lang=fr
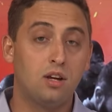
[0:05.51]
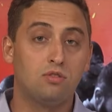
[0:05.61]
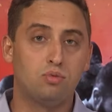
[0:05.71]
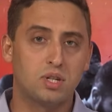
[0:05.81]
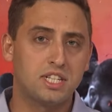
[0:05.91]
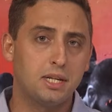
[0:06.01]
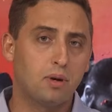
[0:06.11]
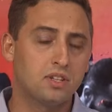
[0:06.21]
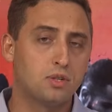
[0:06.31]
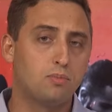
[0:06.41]
voici les
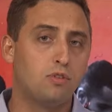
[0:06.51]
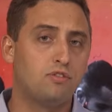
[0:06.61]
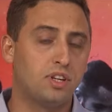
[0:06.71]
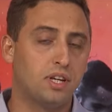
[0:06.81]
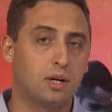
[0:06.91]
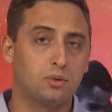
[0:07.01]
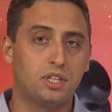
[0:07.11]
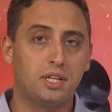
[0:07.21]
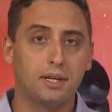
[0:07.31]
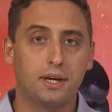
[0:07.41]
principaux faits à
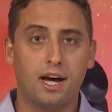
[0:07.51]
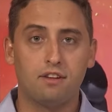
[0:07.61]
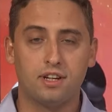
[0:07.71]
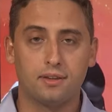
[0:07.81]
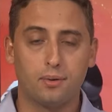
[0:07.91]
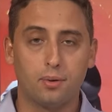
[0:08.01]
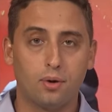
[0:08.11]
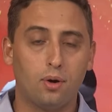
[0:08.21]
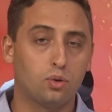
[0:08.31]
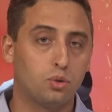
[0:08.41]
retenir à 20h
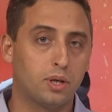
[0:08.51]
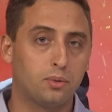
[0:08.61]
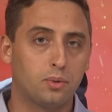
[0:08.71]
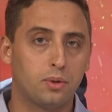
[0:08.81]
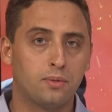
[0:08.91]
heure de Beyrouth.